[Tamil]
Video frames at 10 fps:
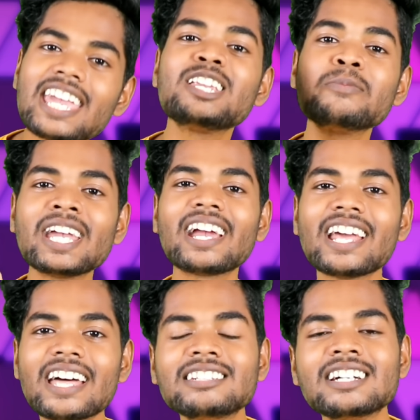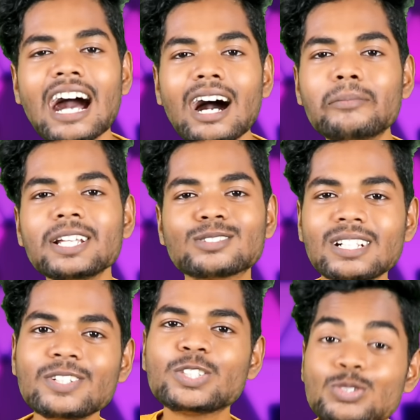தைரியமே கிடையாது அப்படின்னு
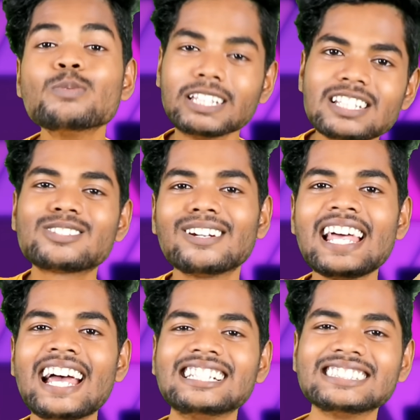சொல்லி விஷ்ணு பத்தி சொல்ல